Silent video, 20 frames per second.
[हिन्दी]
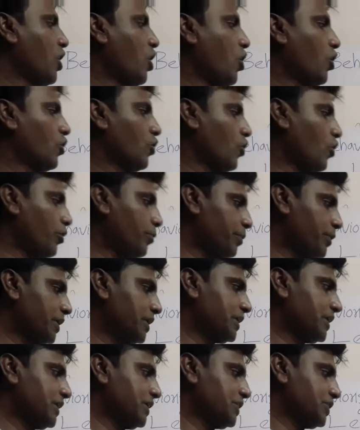और
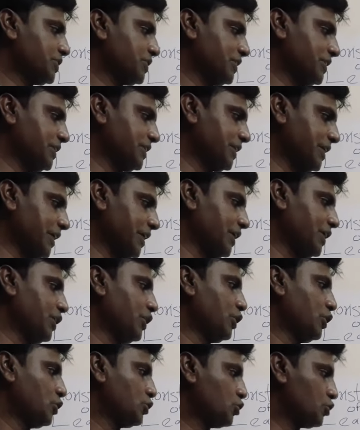ऑपरन कंडीशनिंग थ्योरी
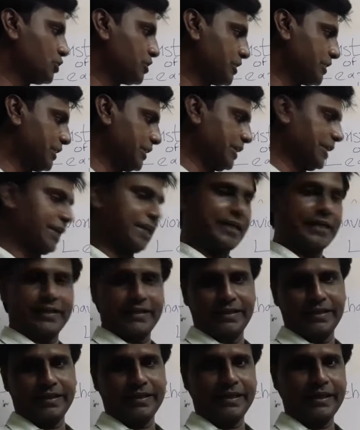जो स्कीनर ने
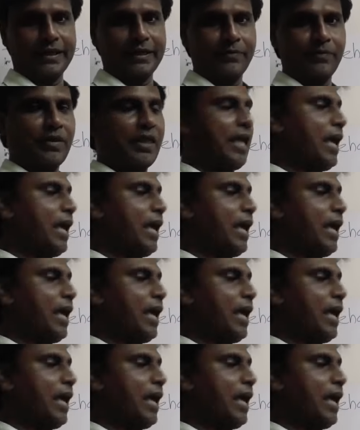दी है